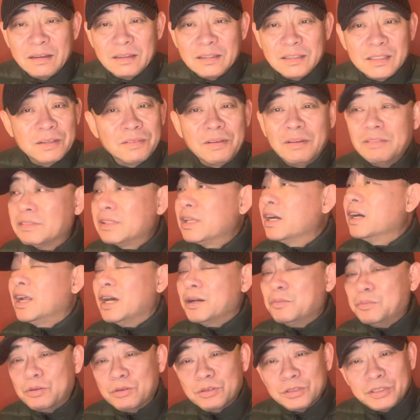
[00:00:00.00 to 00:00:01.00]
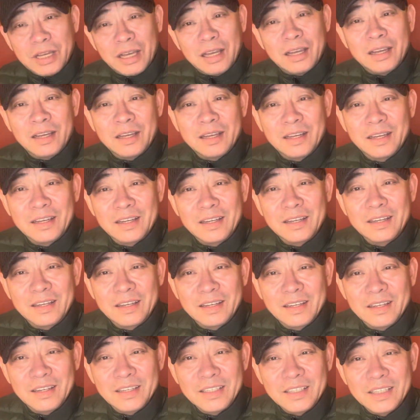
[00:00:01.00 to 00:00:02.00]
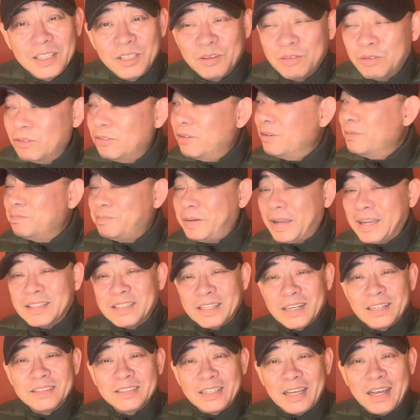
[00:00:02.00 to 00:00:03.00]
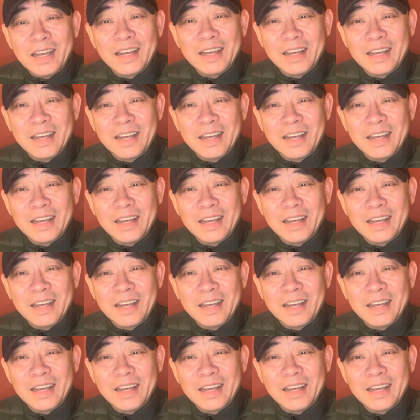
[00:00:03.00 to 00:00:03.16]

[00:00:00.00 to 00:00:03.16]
你问问特朗普去，你问问拜登去。